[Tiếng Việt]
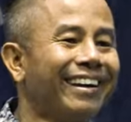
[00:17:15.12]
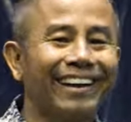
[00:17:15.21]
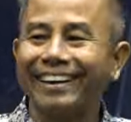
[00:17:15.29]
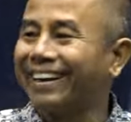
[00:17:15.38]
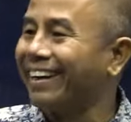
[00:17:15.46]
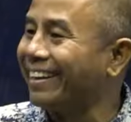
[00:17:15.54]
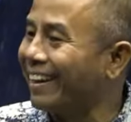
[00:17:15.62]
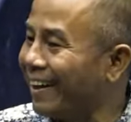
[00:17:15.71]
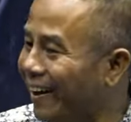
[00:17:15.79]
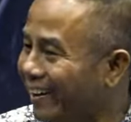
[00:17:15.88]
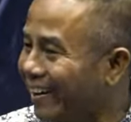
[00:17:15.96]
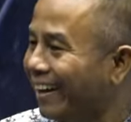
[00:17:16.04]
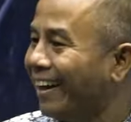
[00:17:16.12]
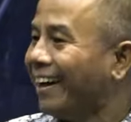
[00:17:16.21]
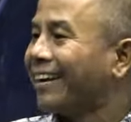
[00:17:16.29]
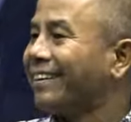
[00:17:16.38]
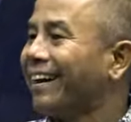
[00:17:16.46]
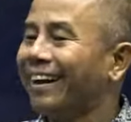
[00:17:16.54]
lư kê dây giang ớt
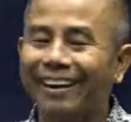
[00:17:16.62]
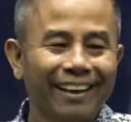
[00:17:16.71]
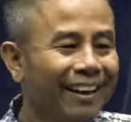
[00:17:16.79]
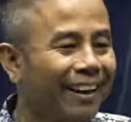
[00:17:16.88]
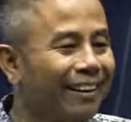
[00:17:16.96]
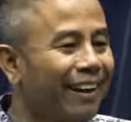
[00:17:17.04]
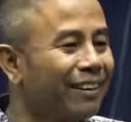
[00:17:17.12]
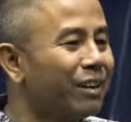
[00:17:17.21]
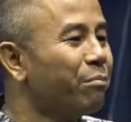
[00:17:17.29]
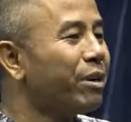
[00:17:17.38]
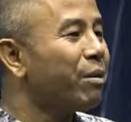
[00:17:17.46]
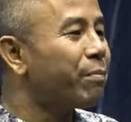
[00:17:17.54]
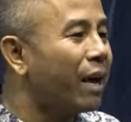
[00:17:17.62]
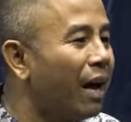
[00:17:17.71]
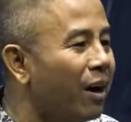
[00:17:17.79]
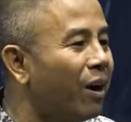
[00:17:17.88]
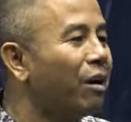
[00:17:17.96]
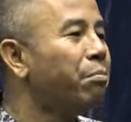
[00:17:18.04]
cái ta khi là khi mà điệp
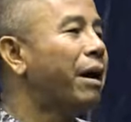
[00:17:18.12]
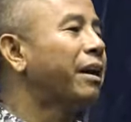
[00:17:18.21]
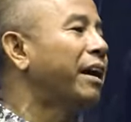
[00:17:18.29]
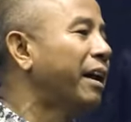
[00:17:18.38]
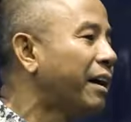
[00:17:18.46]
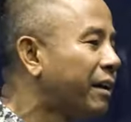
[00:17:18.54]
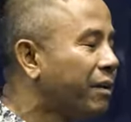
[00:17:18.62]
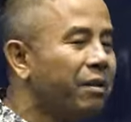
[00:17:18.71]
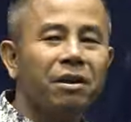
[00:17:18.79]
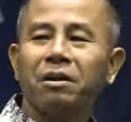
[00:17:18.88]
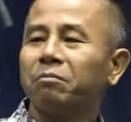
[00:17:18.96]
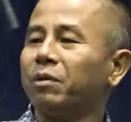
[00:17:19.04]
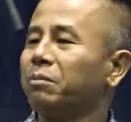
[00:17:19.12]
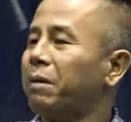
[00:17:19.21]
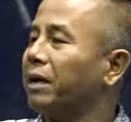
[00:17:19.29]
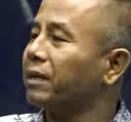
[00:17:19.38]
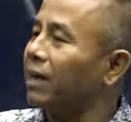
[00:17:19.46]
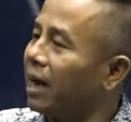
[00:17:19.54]
cá kho vào đấy nè bữa
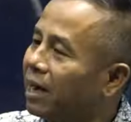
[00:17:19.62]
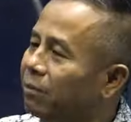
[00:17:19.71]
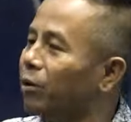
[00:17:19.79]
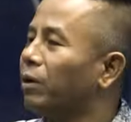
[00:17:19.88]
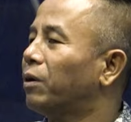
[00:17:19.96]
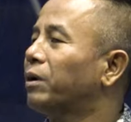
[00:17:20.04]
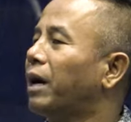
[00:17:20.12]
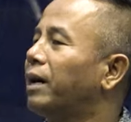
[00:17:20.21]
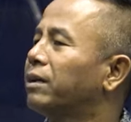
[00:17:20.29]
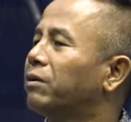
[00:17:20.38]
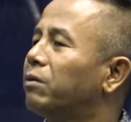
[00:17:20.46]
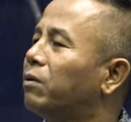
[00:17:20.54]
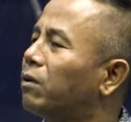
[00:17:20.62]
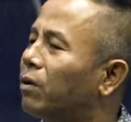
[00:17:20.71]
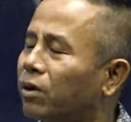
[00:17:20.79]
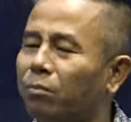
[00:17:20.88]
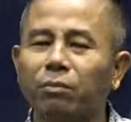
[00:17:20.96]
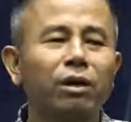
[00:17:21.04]
ban ca mối ôn ai
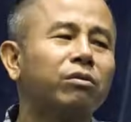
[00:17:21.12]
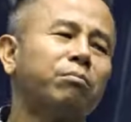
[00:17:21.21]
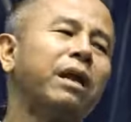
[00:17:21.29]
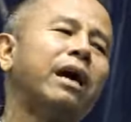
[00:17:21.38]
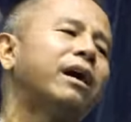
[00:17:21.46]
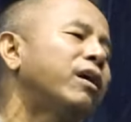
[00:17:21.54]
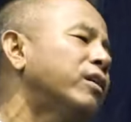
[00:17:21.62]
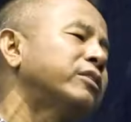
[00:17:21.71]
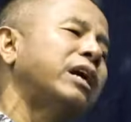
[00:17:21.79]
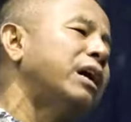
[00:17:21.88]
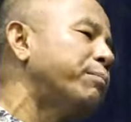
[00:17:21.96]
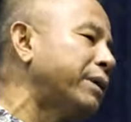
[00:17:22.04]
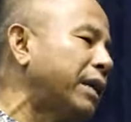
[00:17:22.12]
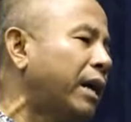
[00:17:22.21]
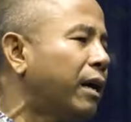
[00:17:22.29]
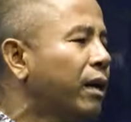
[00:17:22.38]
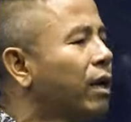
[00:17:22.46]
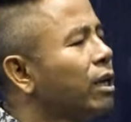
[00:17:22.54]
nhau khi ông đang dùng nang ở cha phần
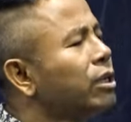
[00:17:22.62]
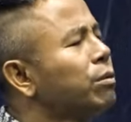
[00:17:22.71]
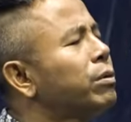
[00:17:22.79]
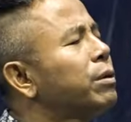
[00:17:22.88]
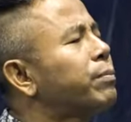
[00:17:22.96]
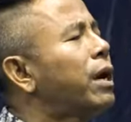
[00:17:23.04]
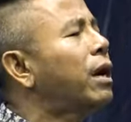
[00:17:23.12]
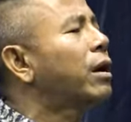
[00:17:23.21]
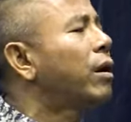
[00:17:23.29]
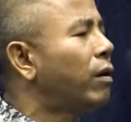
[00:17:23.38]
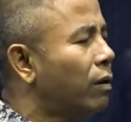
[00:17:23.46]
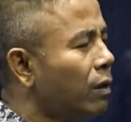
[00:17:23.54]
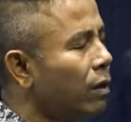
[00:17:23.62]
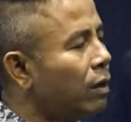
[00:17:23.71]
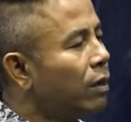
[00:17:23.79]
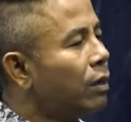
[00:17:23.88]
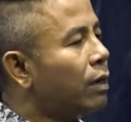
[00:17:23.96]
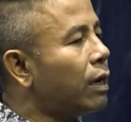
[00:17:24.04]
na khi ông điệp ca khó
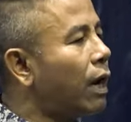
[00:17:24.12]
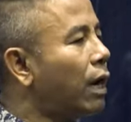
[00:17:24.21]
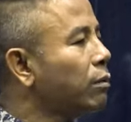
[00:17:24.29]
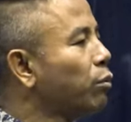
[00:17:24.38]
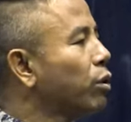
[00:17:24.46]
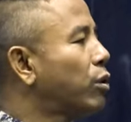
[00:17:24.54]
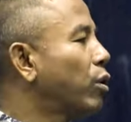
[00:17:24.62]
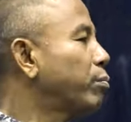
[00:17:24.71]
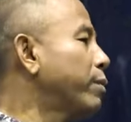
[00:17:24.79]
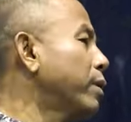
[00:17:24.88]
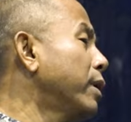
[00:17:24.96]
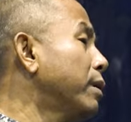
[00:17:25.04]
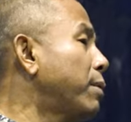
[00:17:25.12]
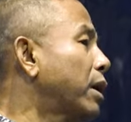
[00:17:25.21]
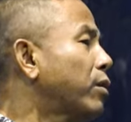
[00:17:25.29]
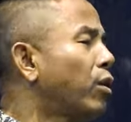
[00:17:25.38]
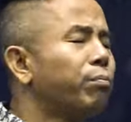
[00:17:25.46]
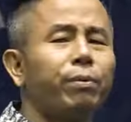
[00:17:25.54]
ca mối con phi này
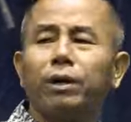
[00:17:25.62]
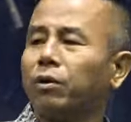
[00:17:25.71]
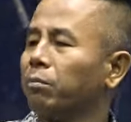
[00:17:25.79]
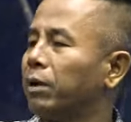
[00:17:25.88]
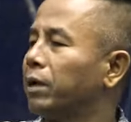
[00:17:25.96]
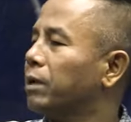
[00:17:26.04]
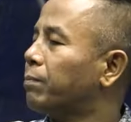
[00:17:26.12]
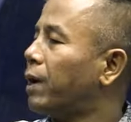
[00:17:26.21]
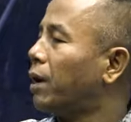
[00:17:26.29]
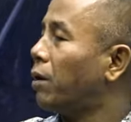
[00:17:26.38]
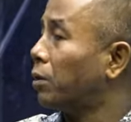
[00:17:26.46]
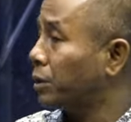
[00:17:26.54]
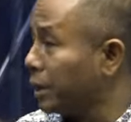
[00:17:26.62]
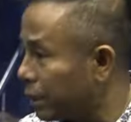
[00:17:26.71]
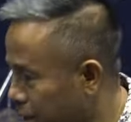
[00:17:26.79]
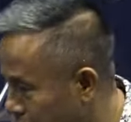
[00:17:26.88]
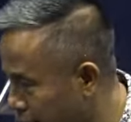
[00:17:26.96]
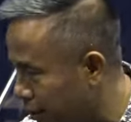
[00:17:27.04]
ban con phi con bé điệp ca khó thiệt